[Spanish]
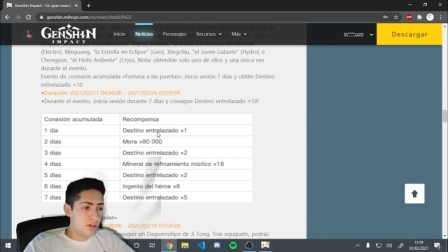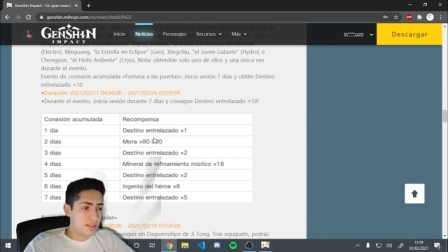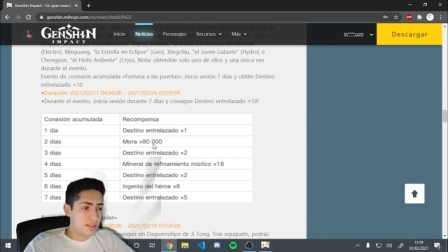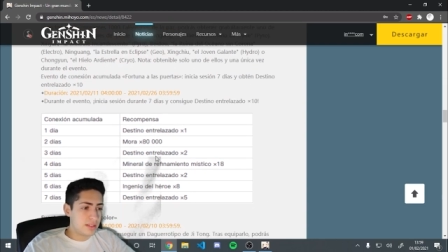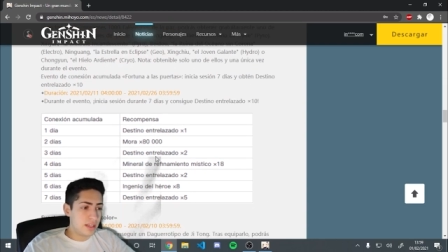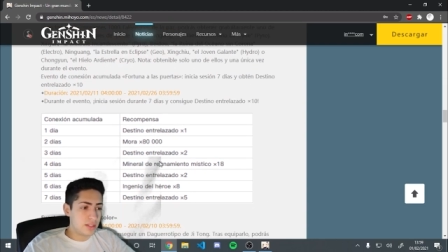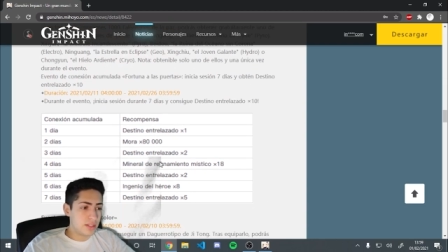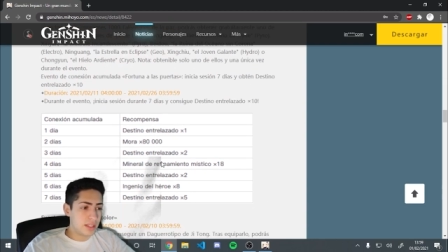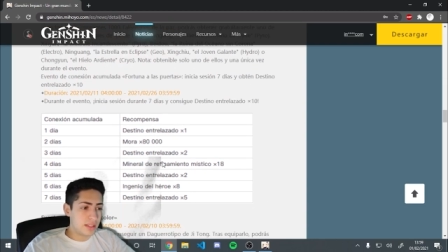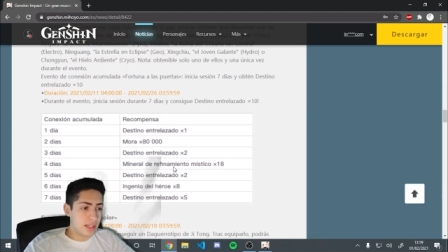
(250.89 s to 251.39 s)

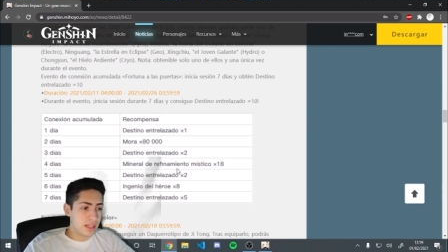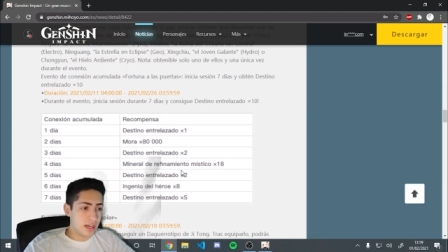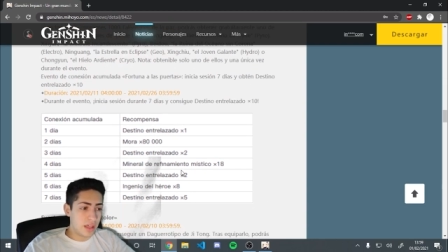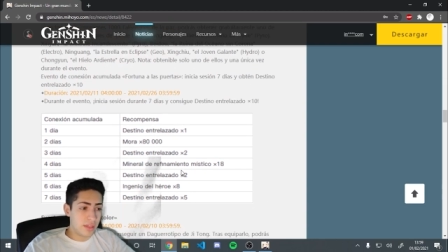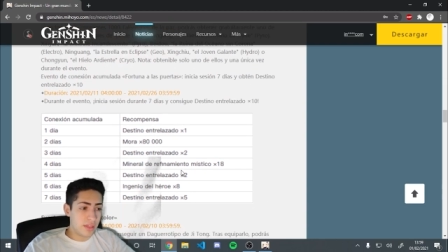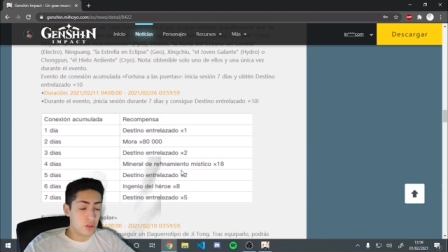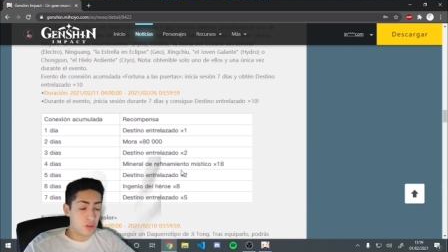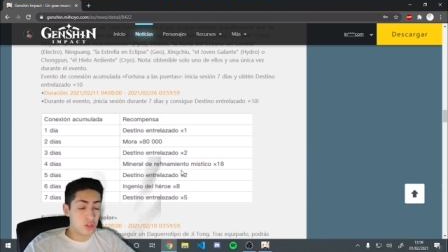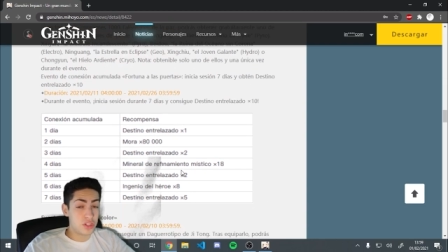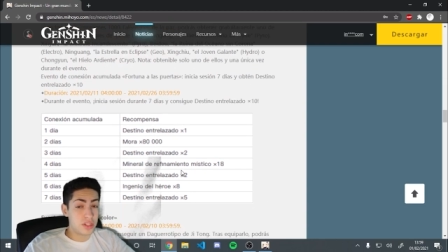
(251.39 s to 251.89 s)
destinos
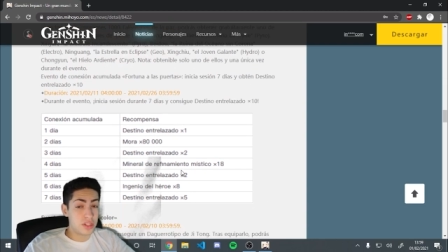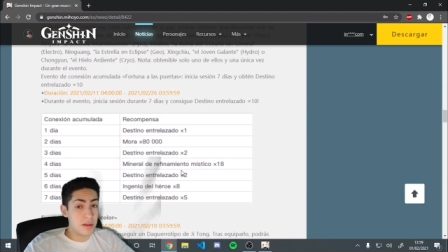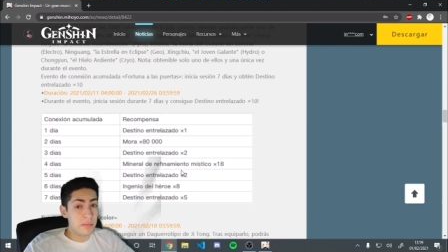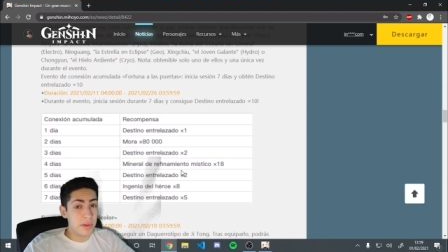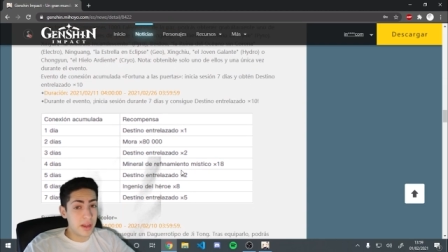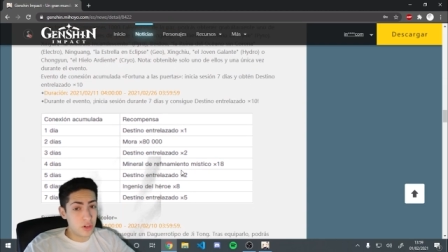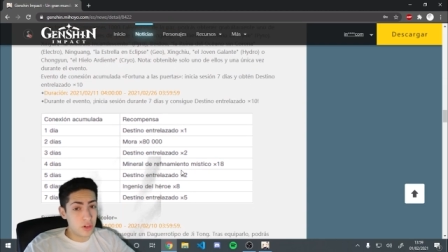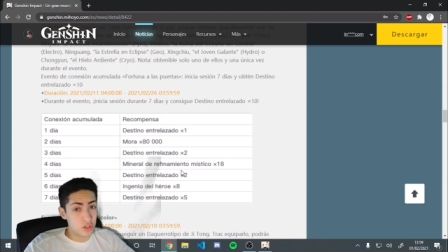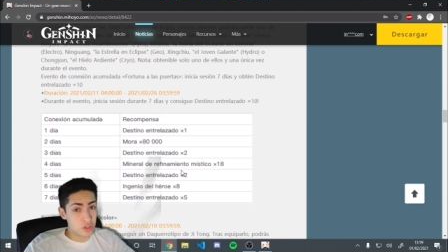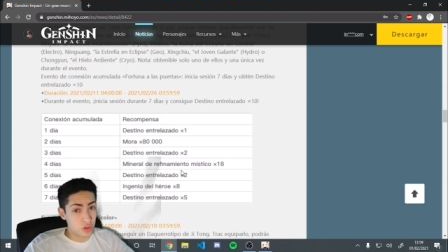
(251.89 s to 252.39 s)
entrelazados
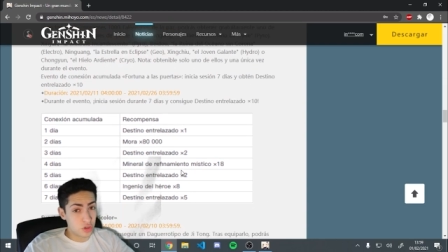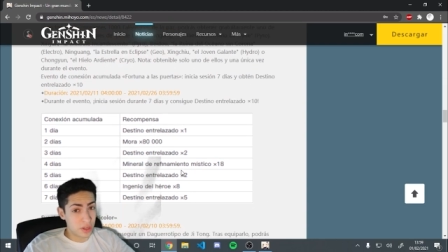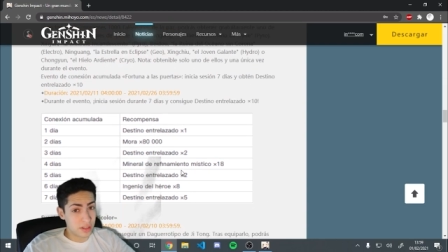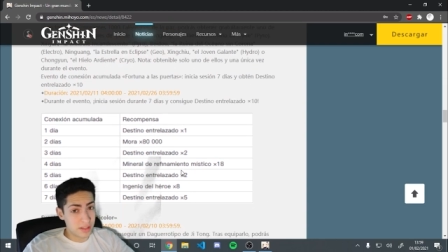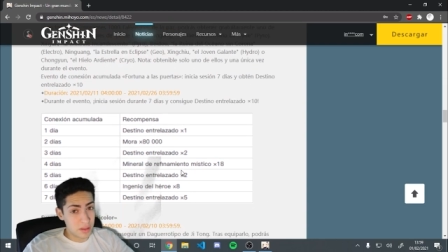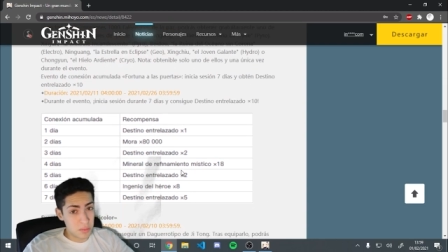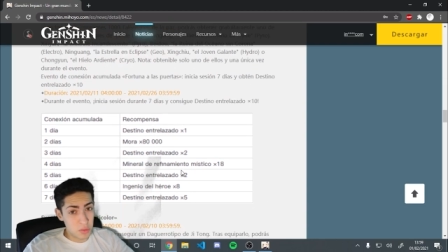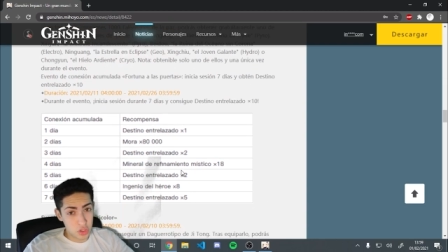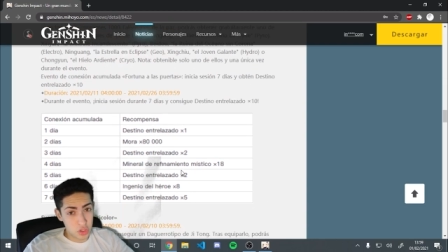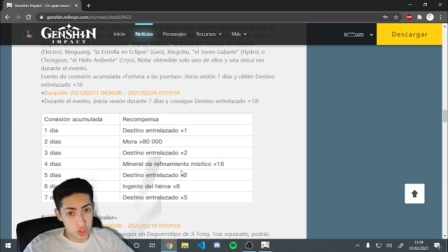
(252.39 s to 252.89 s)
siempre que nos
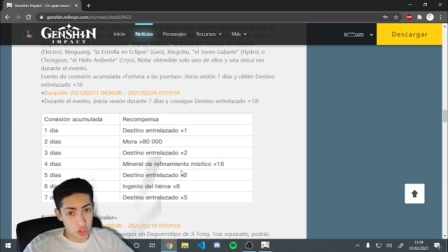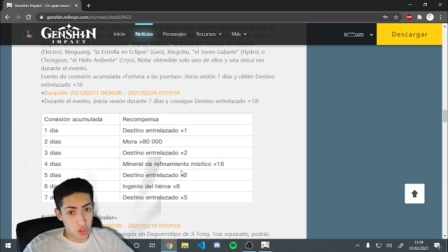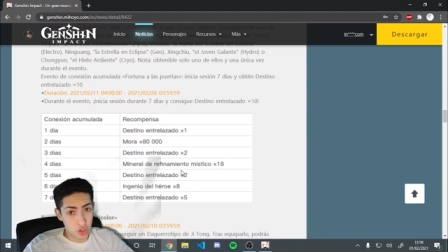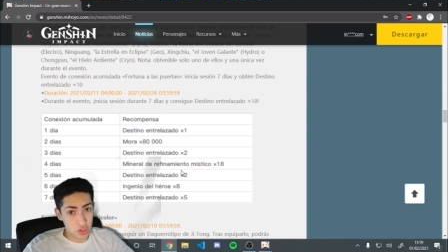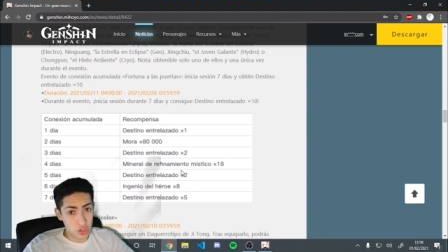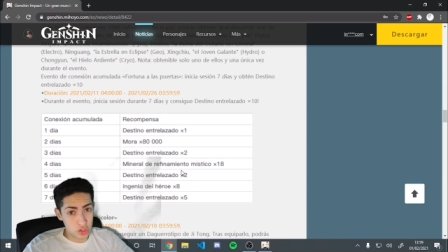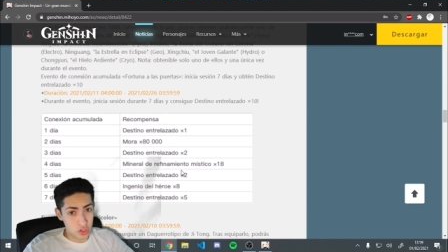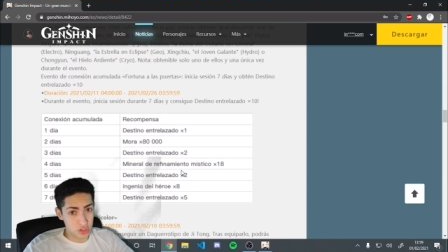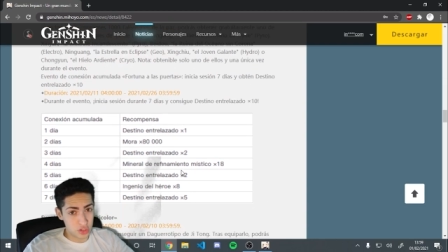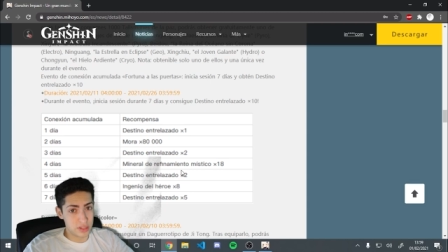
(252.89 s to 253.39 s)
conectemos
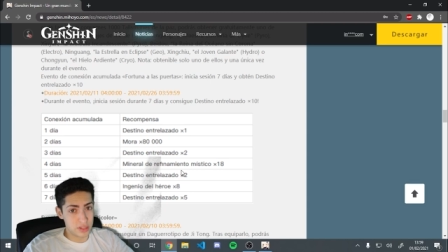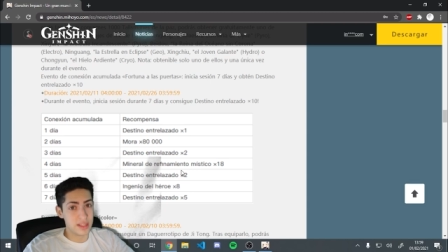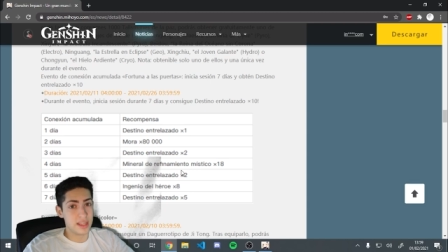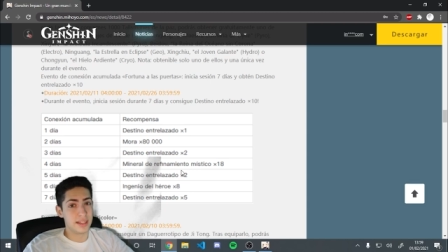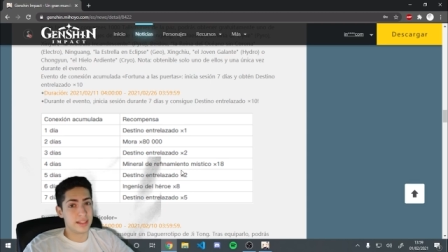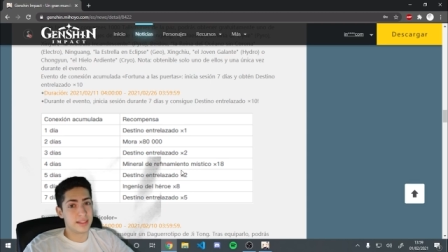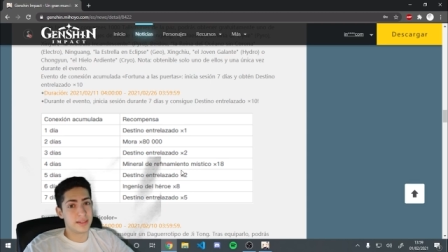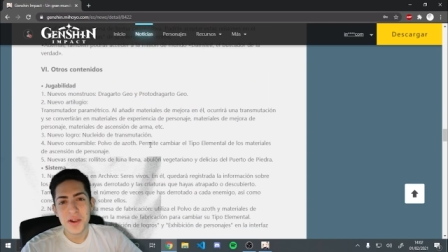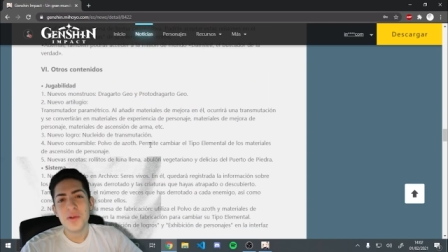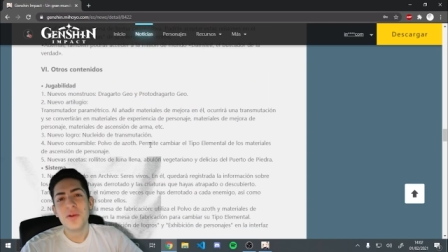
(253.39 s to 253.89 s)
todos los
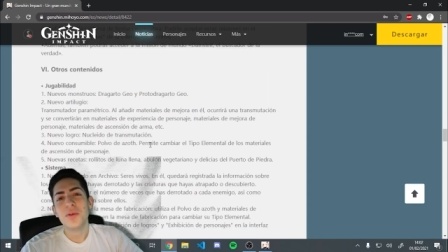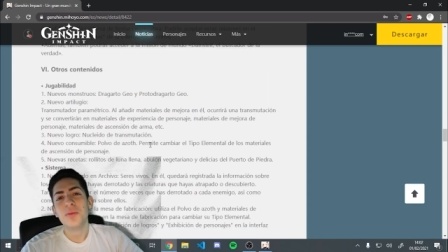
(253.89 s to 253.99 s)
días.